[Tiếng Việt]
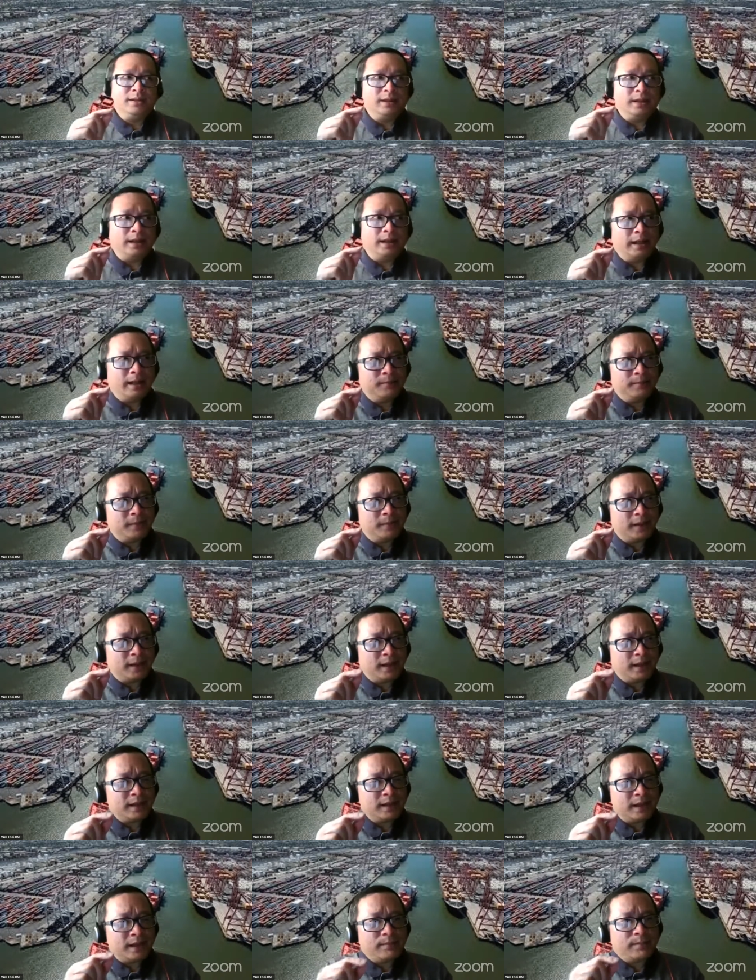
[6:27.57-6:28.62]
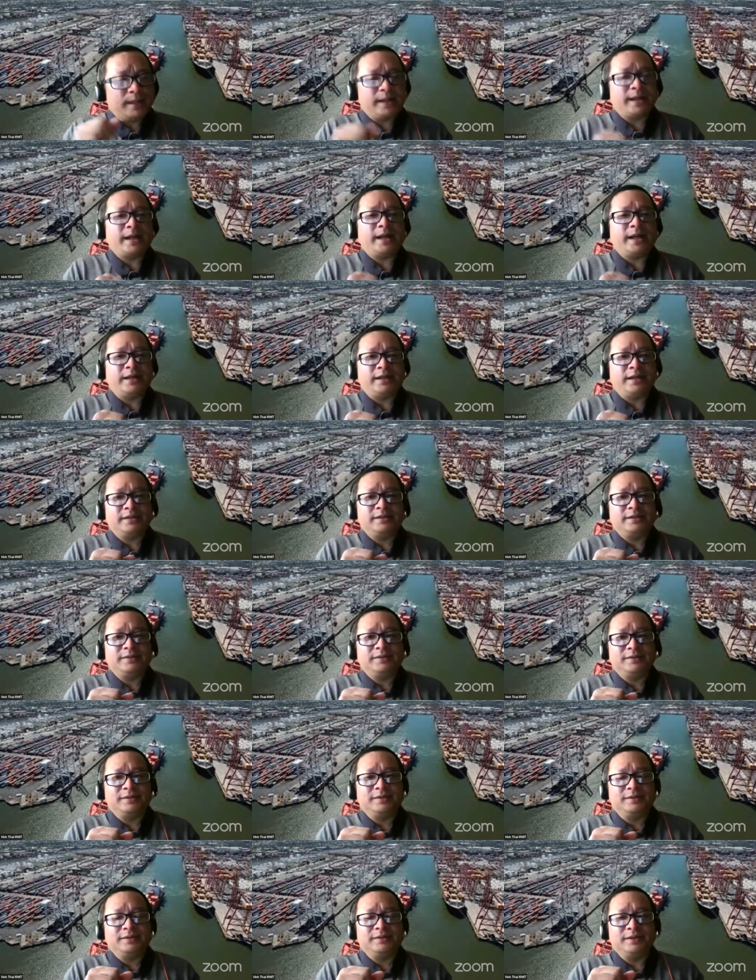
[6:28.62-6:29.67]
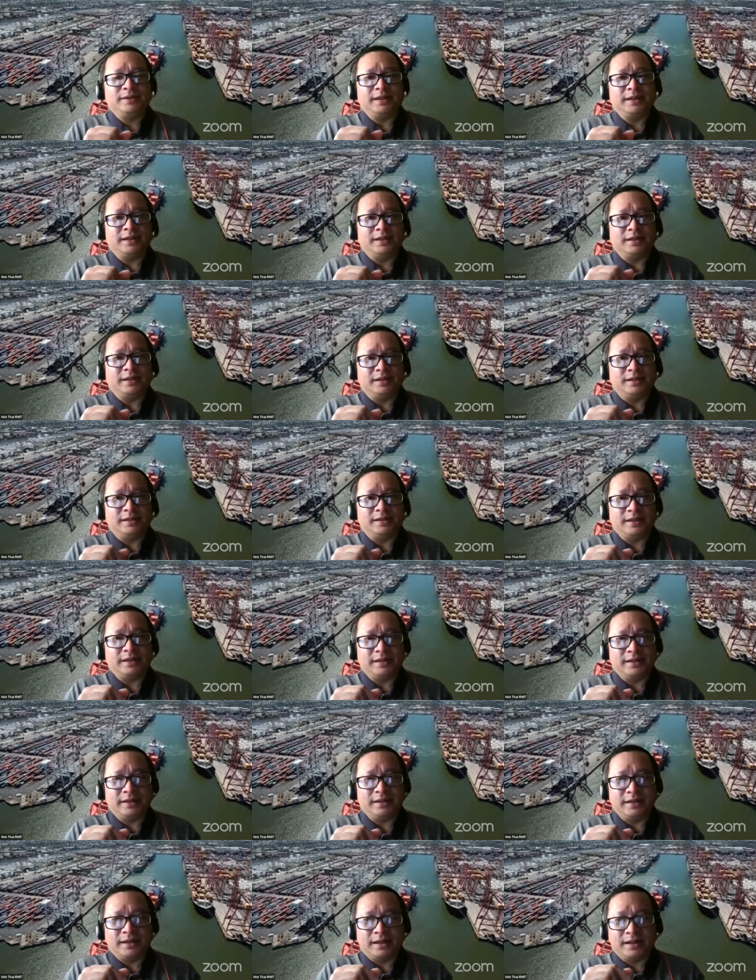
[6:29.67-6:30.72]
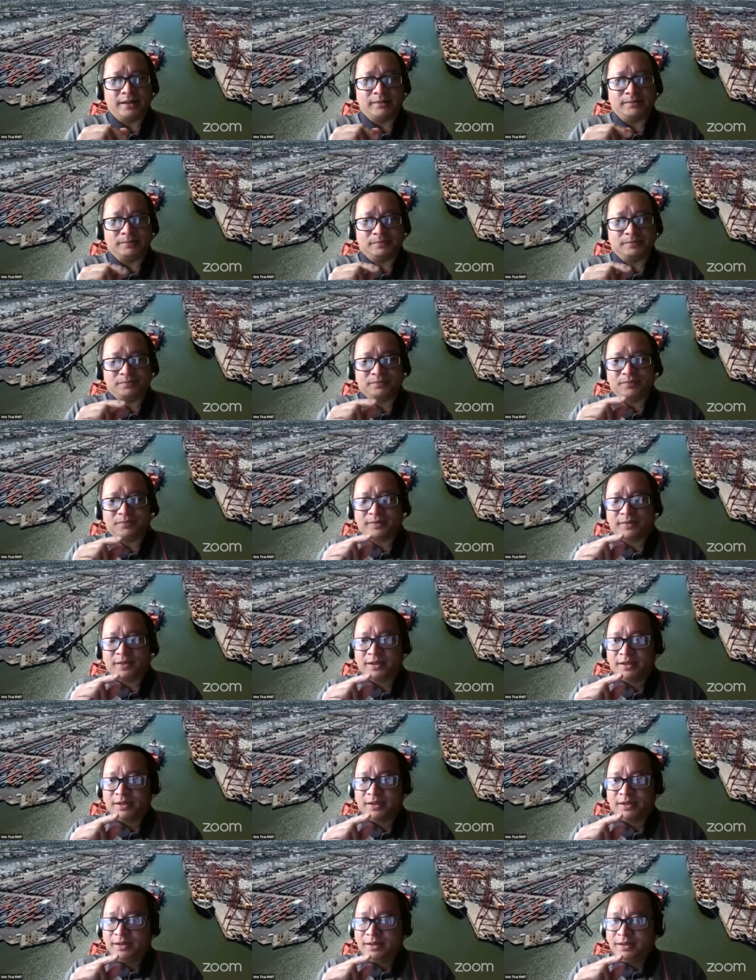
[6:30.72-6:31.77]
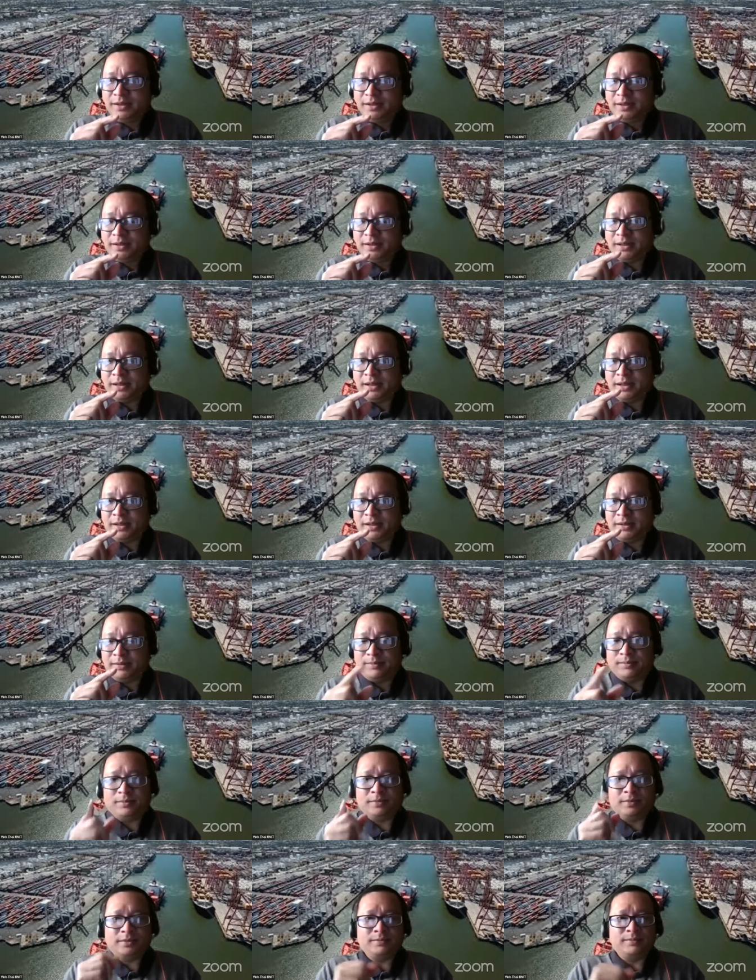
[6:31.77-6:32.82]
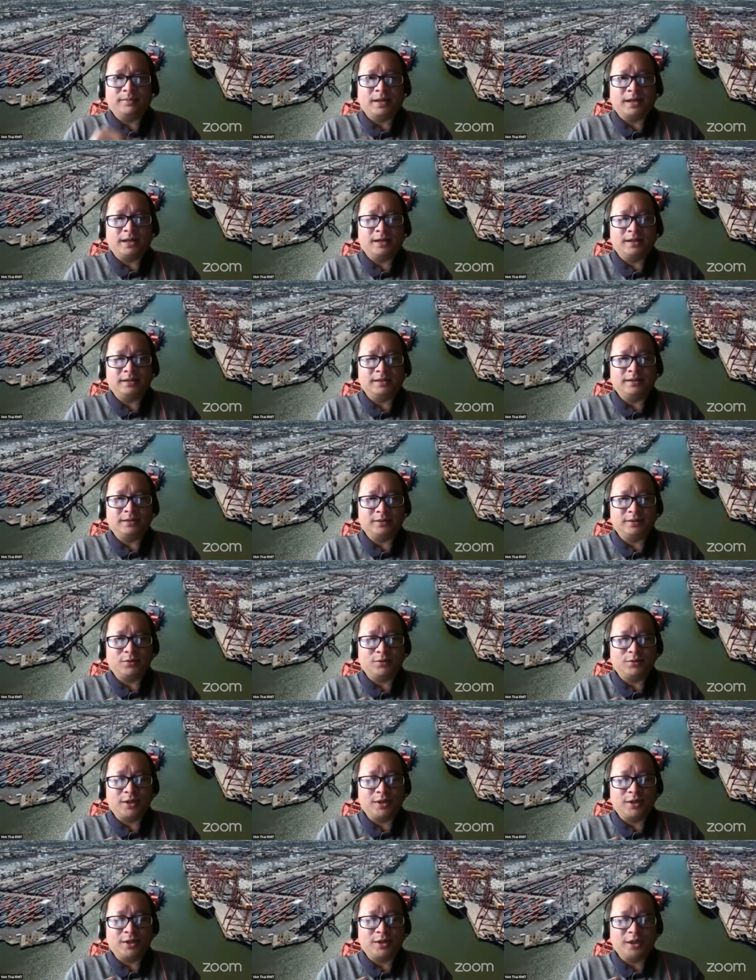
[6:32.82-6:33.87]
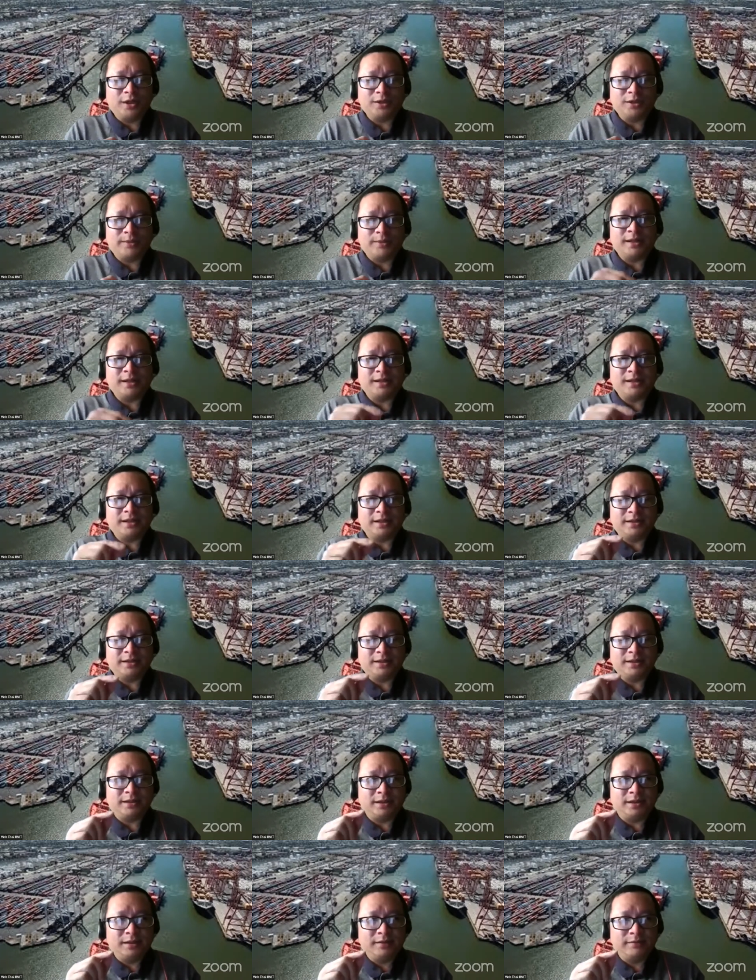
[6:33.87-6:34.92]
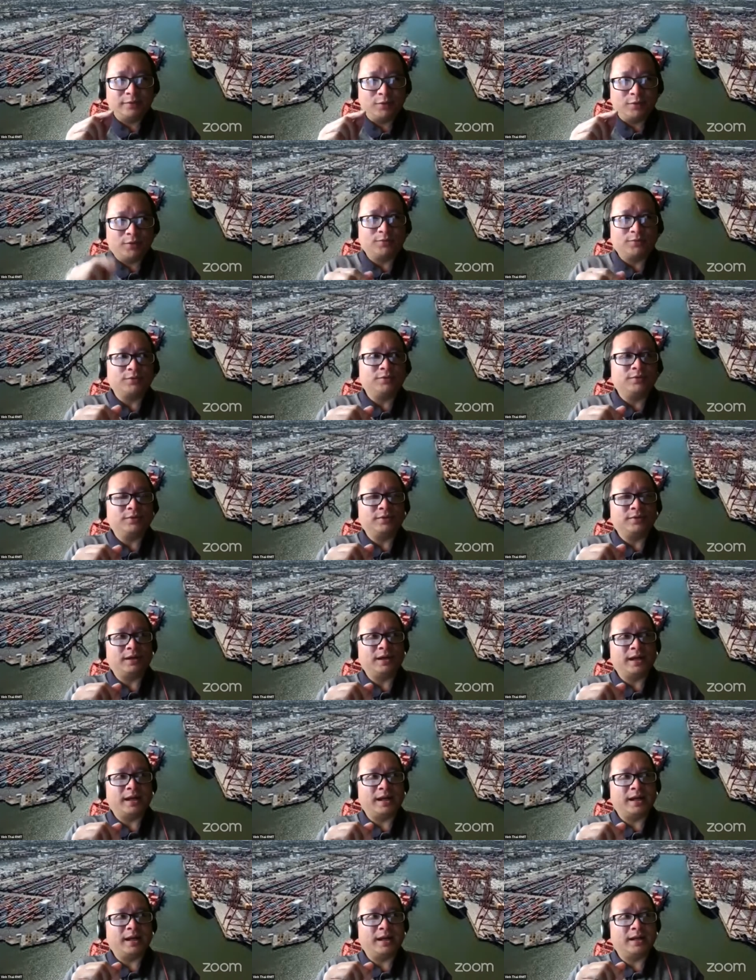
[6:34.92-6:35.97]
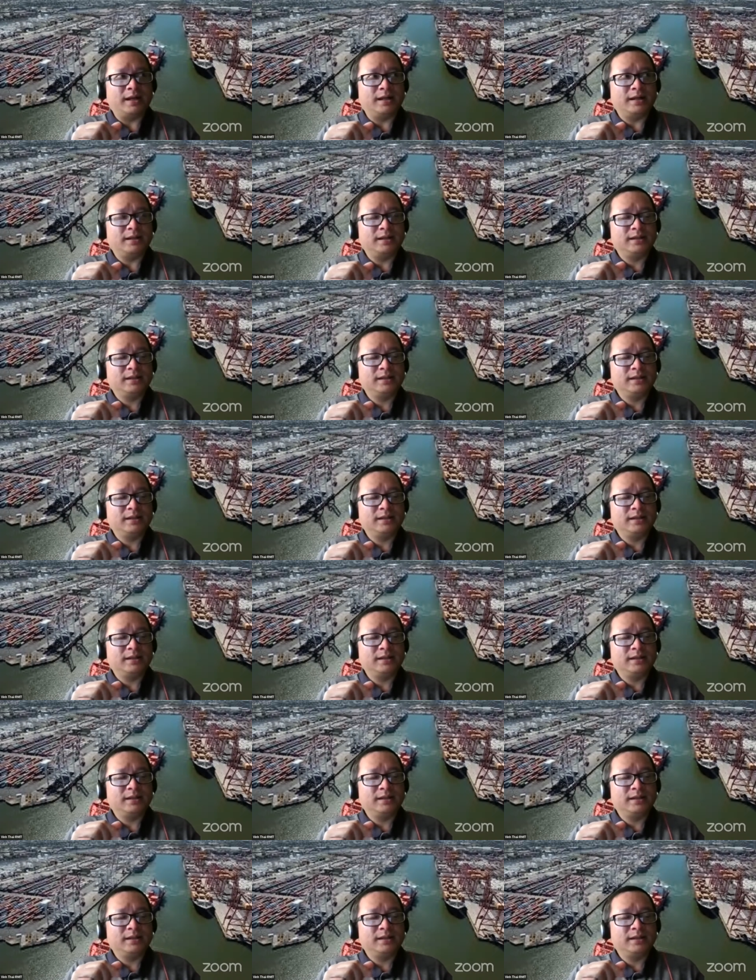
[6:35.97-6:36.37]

à, cách đây mấy ngày nhé thì thì um, à, mà cô Đức sẽ biết là gì chính phủ Úc là